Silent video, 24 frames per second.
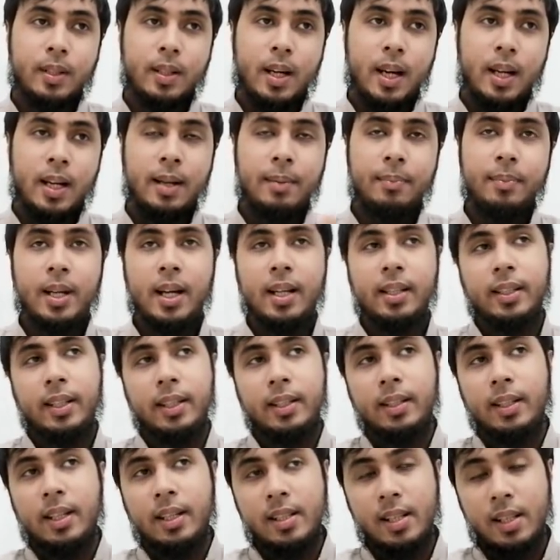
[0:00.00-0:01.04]
alam
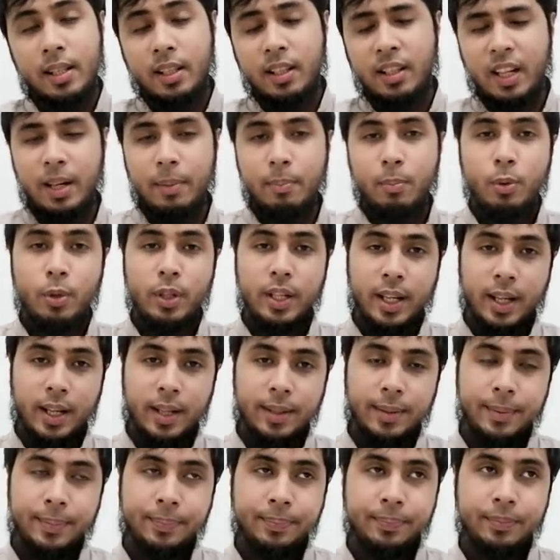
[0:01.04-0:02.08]
natin na sa tribu
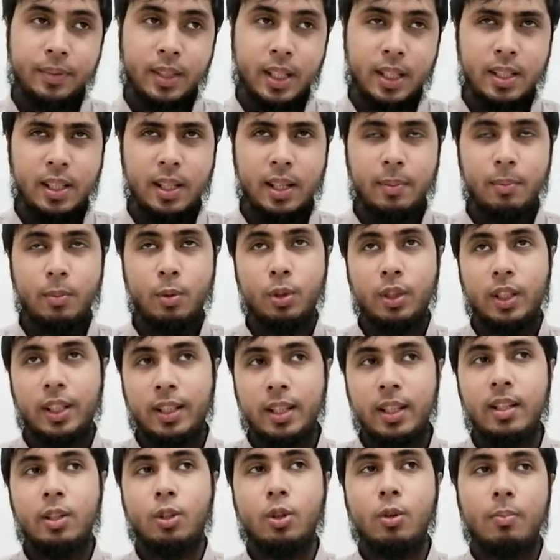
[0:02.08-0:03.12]
niya, kasi buti
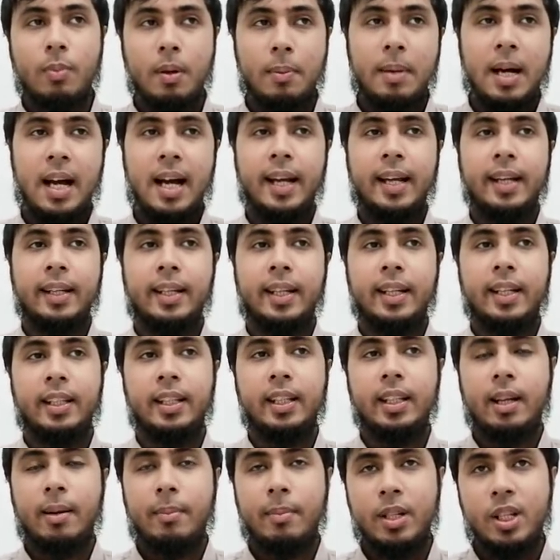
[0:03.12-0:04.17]
din itong babae na
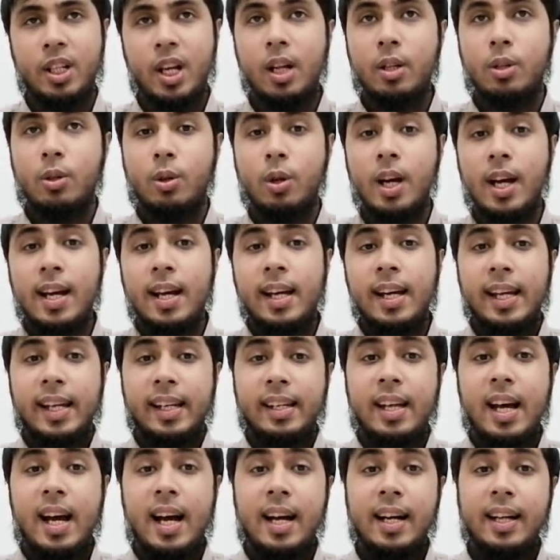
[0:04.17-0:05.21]
hindi niya masyado
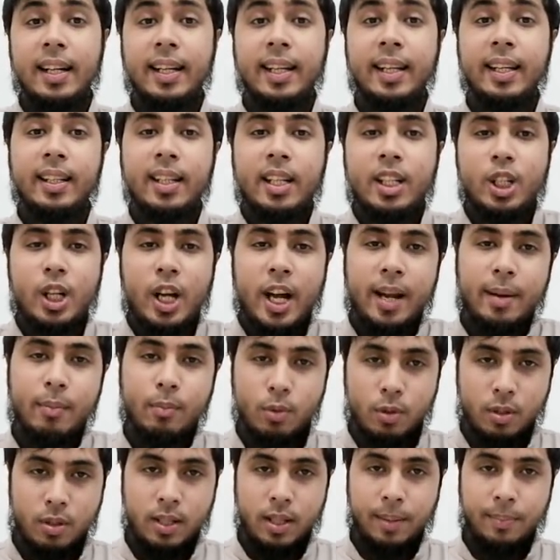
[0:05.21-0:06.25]
inaangkin na siya ay
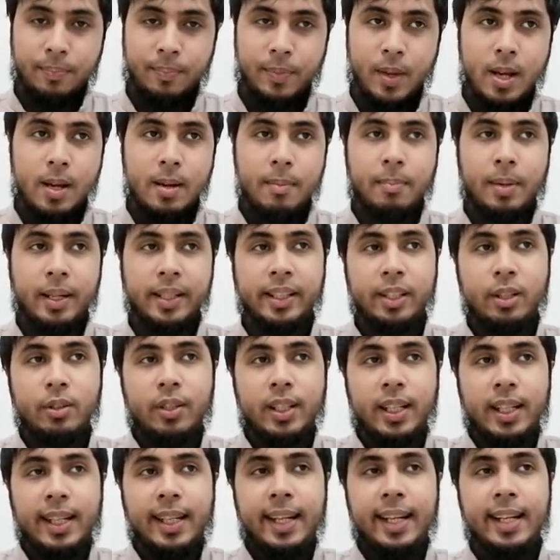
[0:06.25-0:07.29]
Muslim Pati yun,
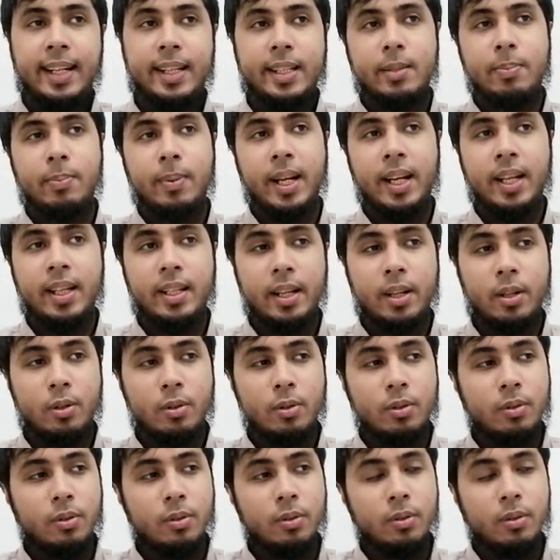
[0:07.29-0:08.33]
ini-explain niya
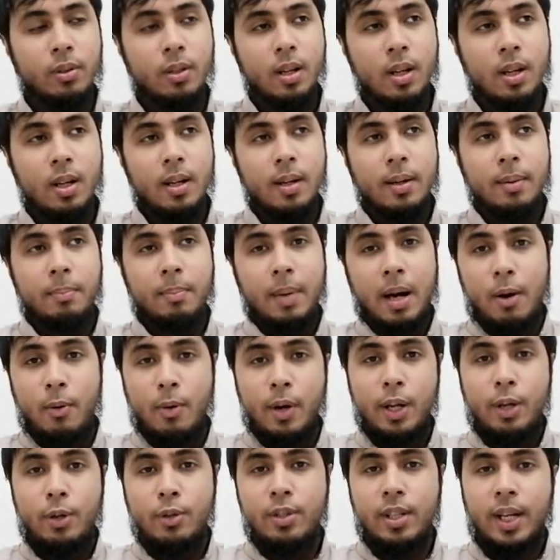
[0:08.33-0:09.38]
yung
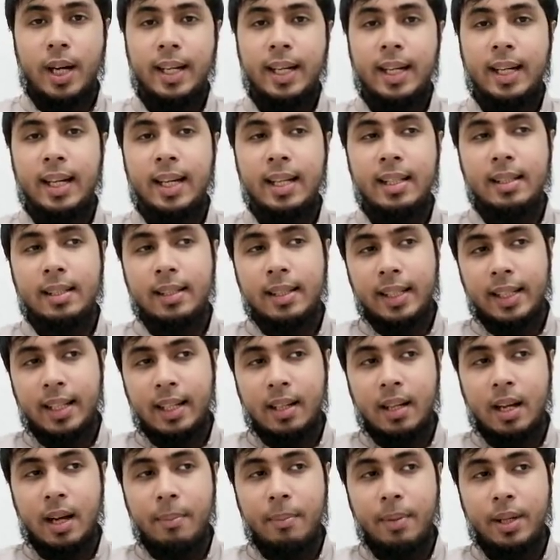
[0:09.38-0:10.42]
bawal yun sa kanila.
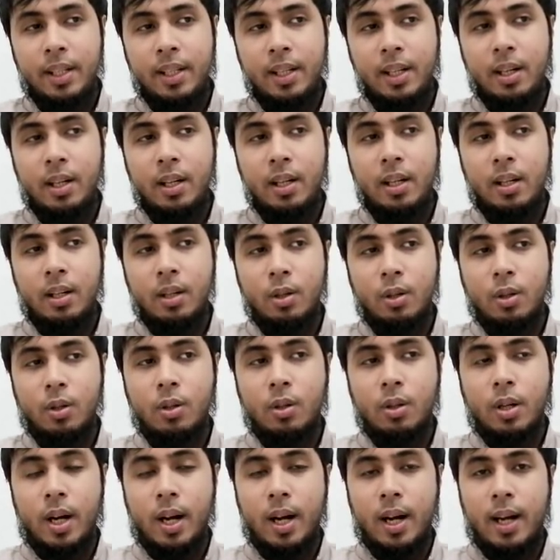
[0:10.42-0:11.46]
Ginagamit niya
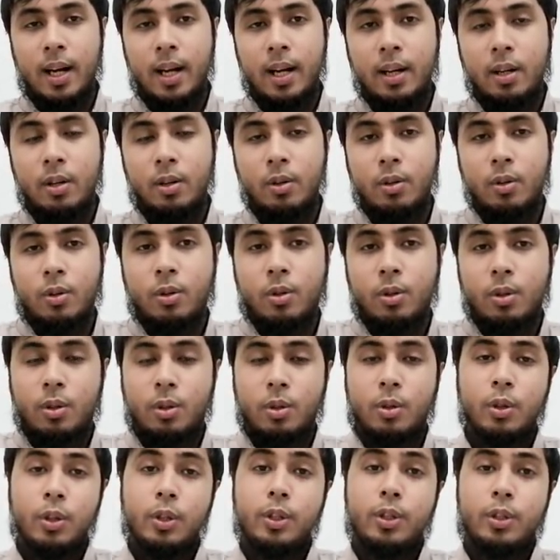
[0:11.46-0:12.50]
uh,
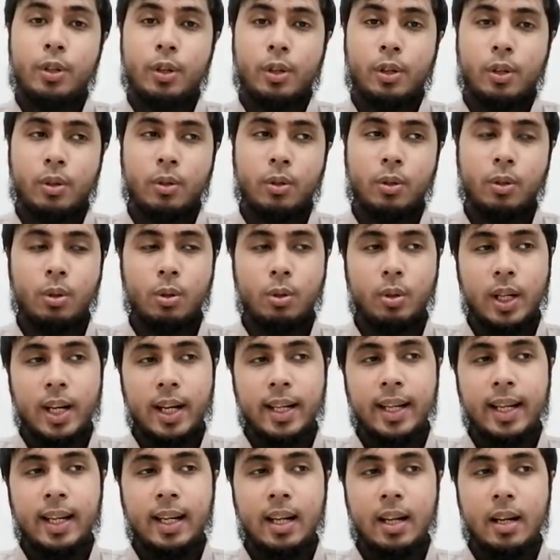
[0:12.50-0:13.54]
culture,
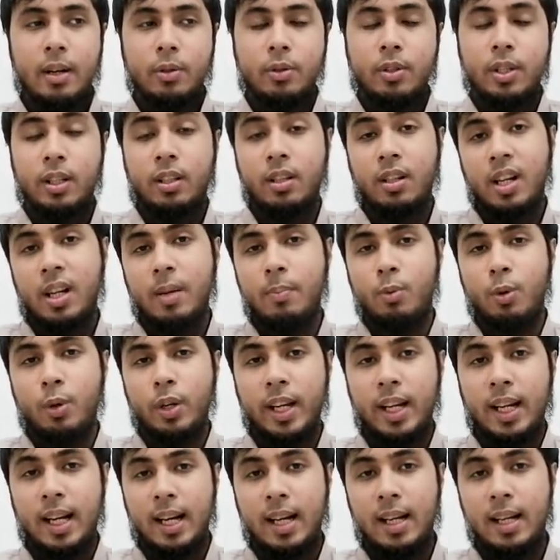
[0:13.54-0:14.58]
kultura nila o sa tribu
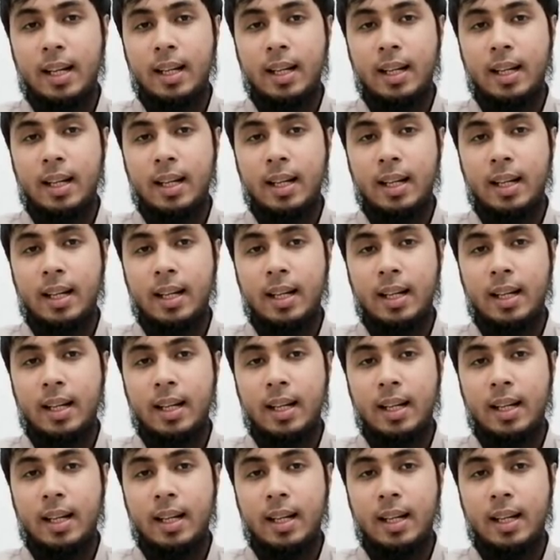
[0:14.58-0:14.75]
nila.